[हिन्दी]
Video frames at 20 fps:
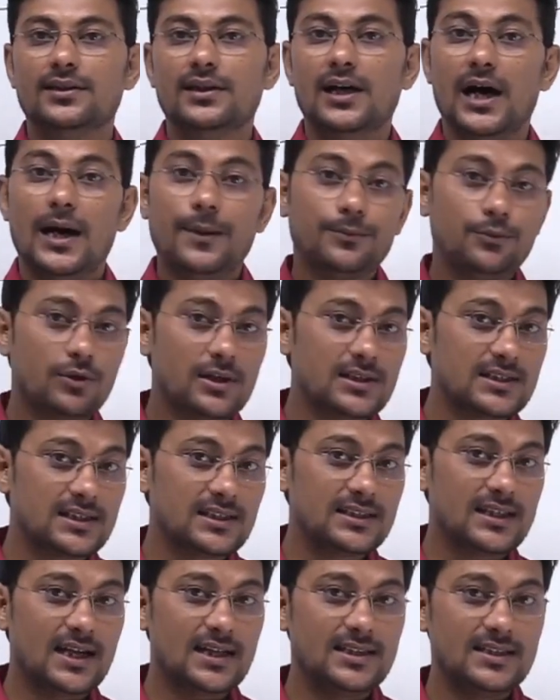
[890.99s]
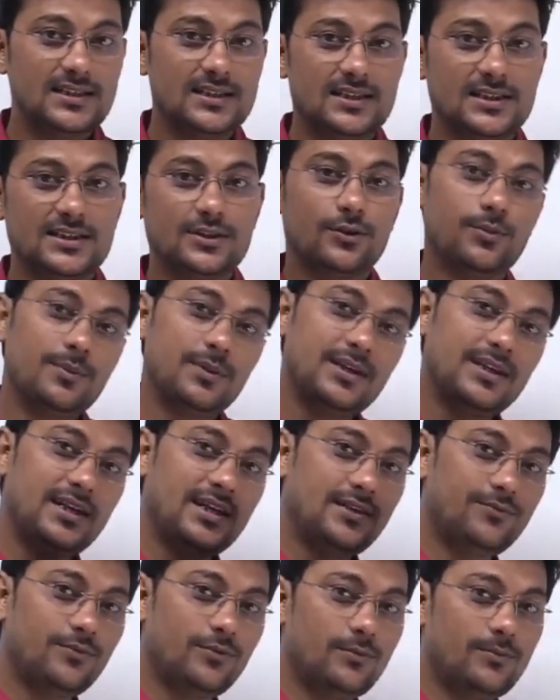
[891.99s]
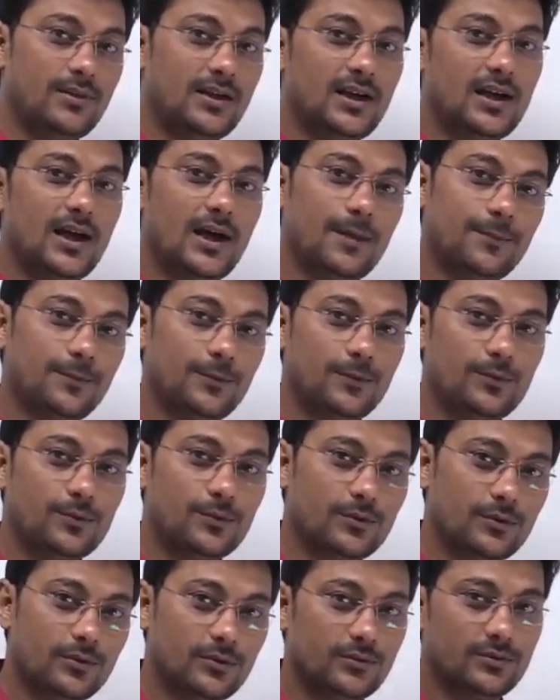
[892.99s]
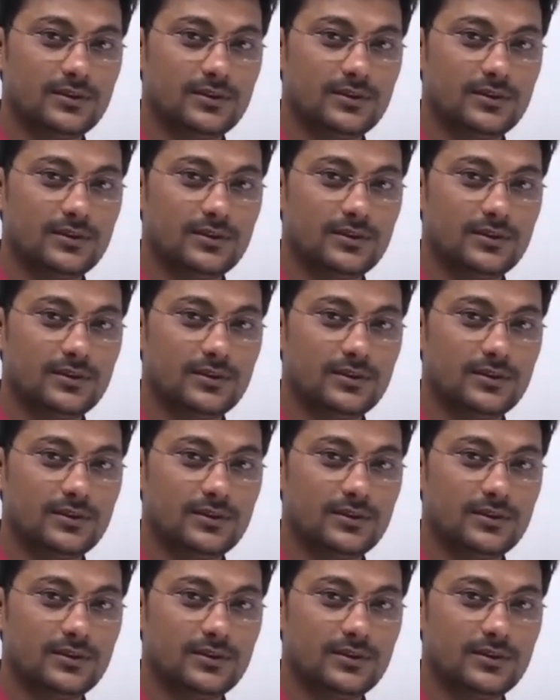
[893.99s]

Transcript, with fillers: अब थोड़ा सा ध्यान दीजिए देखो मैं यही फॉर्मूला आप लोगों को